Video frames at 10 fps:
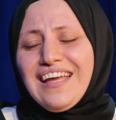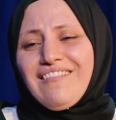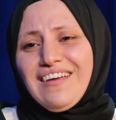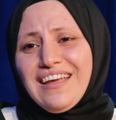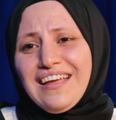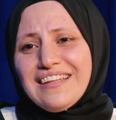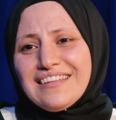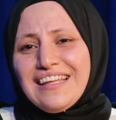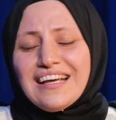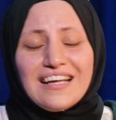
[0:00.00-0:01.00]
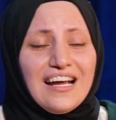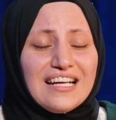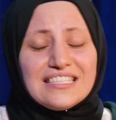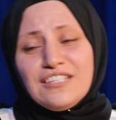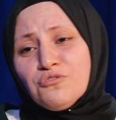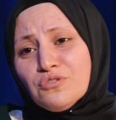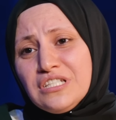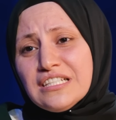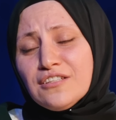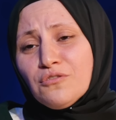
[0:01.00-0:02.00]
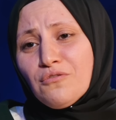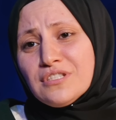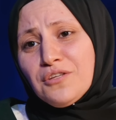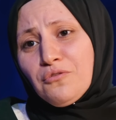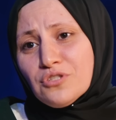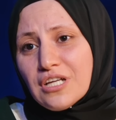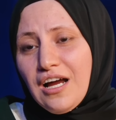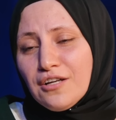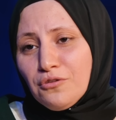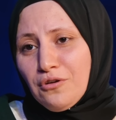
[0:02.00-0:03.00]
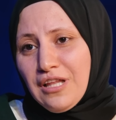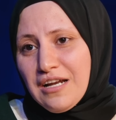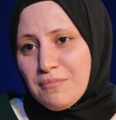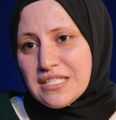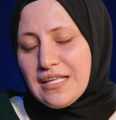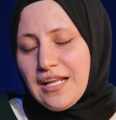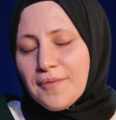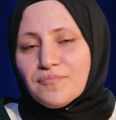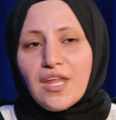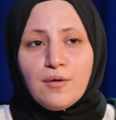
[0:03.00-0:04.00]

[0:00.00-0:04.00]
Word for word: Evet Kanka seni çok çirkin gösteriyor çıkar ya, diyorlar evet. mesela.